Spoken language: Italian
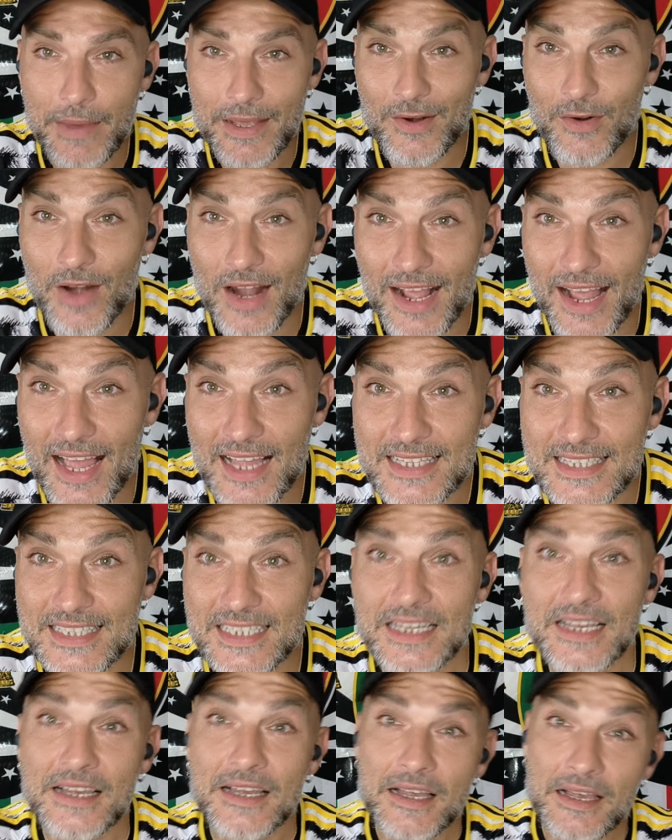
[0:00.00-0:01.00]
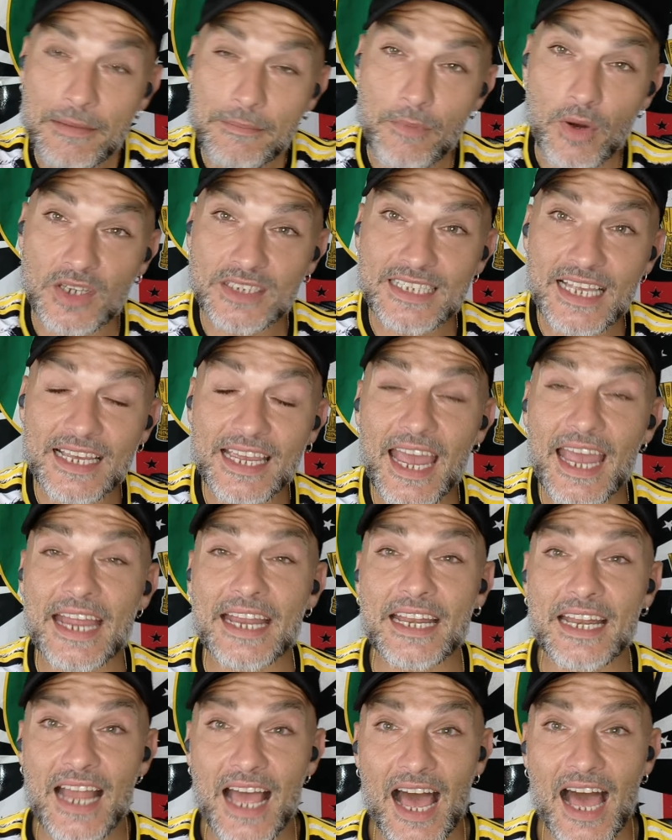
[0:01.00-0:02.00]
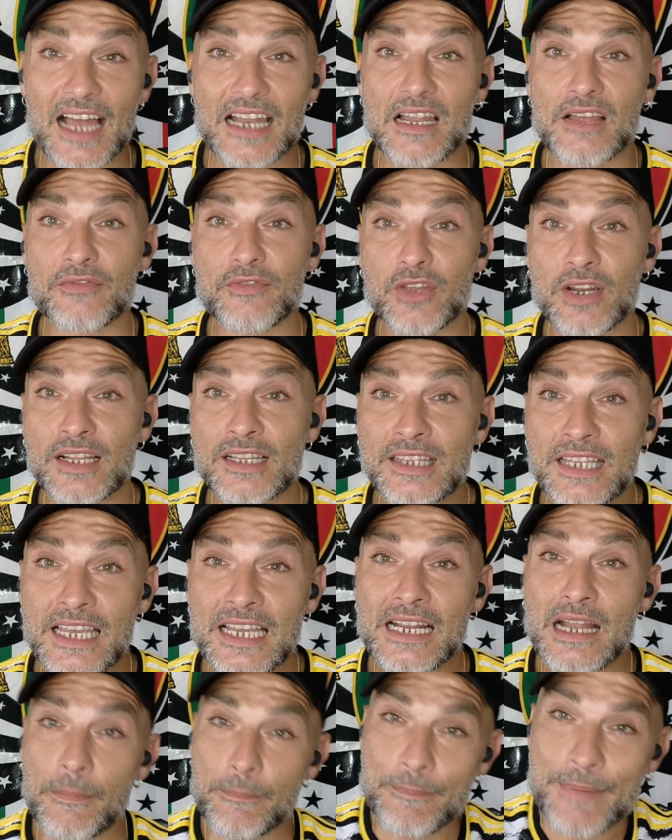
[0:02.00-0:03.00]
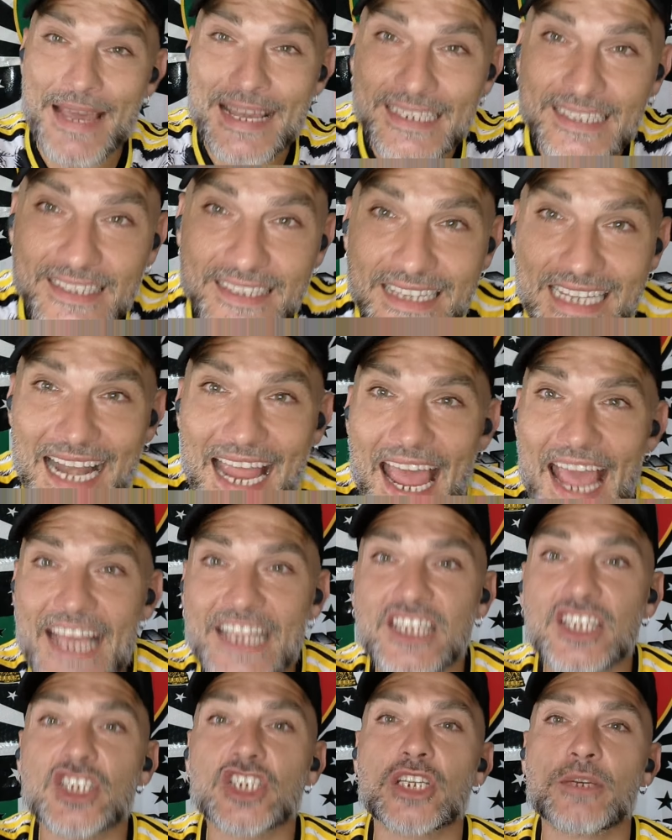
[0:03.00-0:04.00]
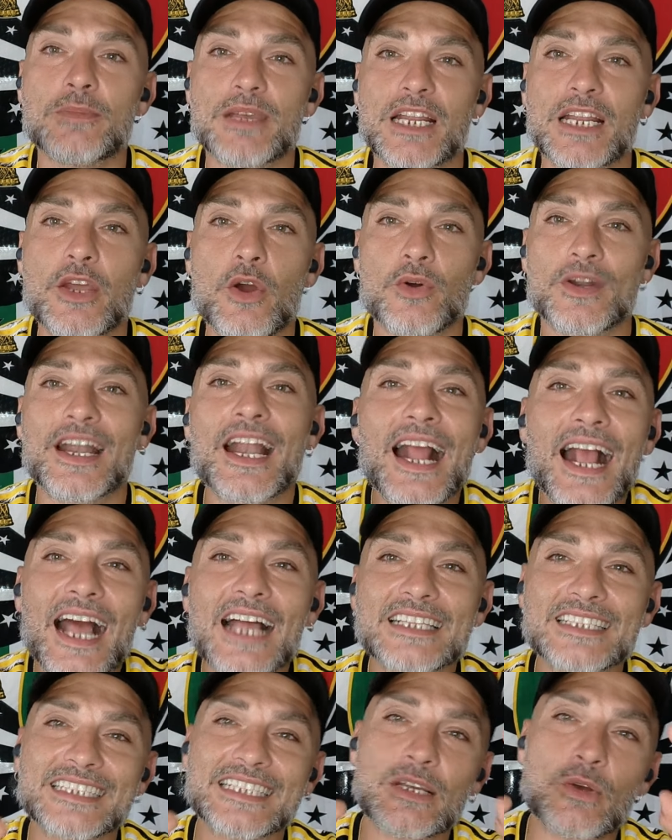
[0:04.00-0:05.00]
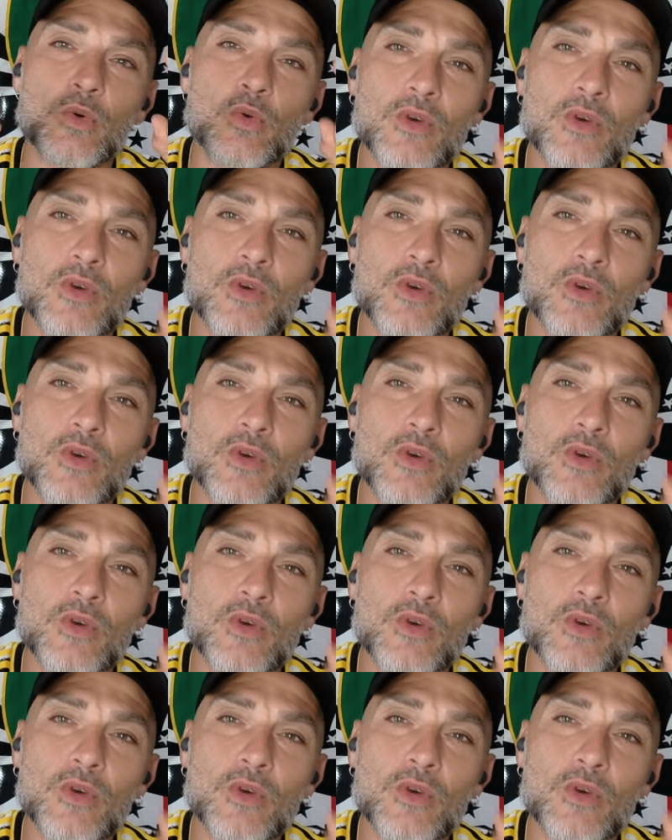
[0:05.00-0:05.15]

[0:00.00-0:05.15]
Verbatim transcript: Però ragazzi, Moise Kane alla Fiorentina per 13 milioni, ragazzi,